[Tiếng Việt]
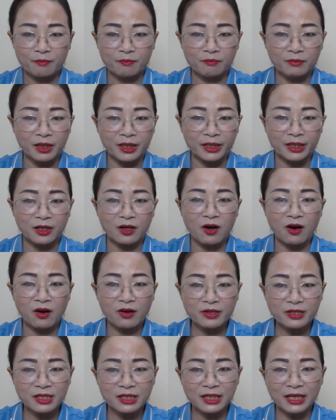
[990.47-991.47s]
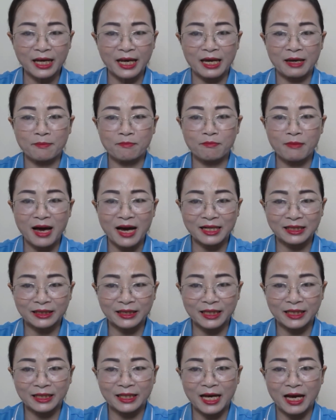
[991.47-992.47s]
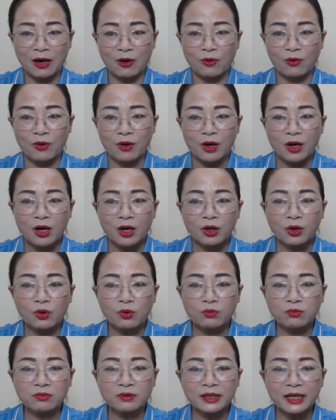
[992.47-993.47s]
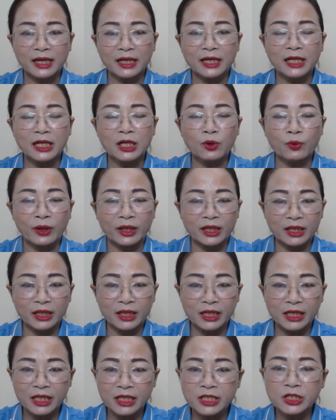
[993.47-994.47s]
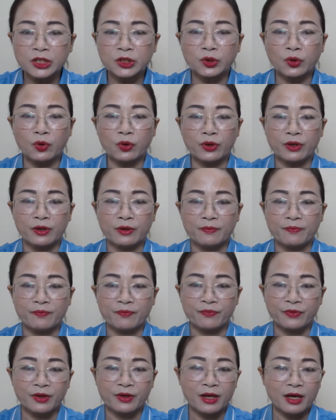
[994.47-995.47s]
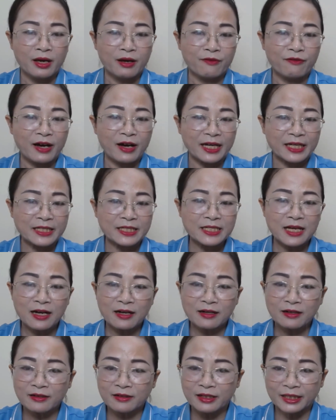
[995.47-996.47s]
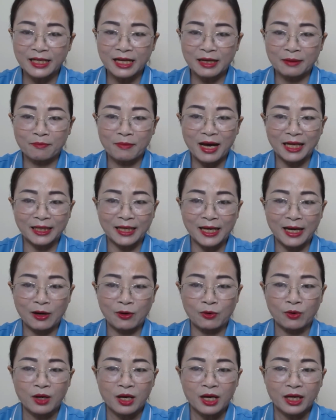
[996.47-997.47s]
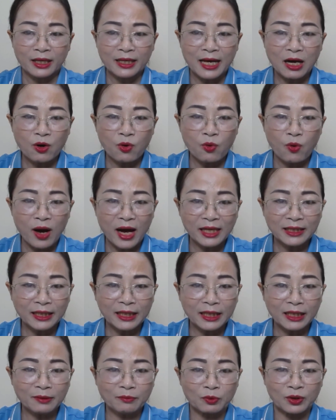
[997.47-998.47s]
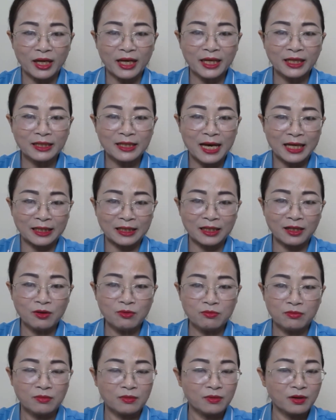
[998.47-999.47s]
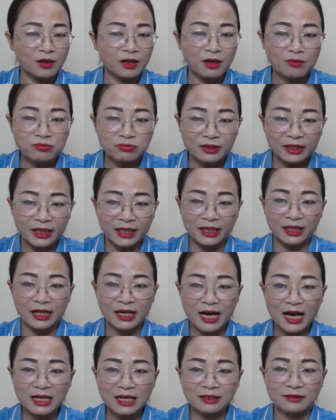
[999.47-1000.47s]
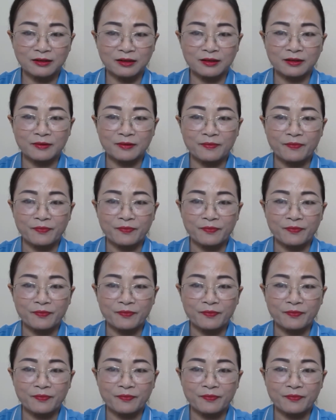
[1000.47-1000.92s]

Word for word: Bởi có những kẻ bạc tình nào cũng đã lý luận y như tôi. Phải chăng người đàn bà nào đã quá tin một anh đàn ông không thể khác được?